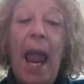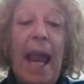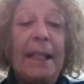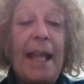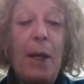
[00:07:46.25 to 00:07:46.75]

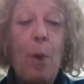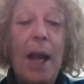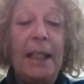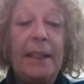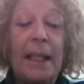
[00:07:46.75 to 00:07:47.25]
e dei
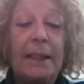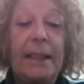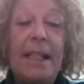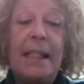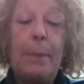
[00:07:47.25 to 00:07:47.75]
quali
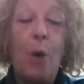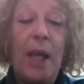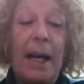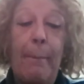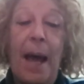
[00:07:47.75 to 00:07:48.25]
tantissimo
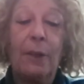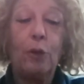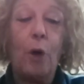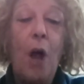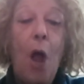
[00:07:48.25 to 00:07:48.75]
era
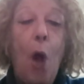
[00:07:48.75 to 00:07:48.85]
amato,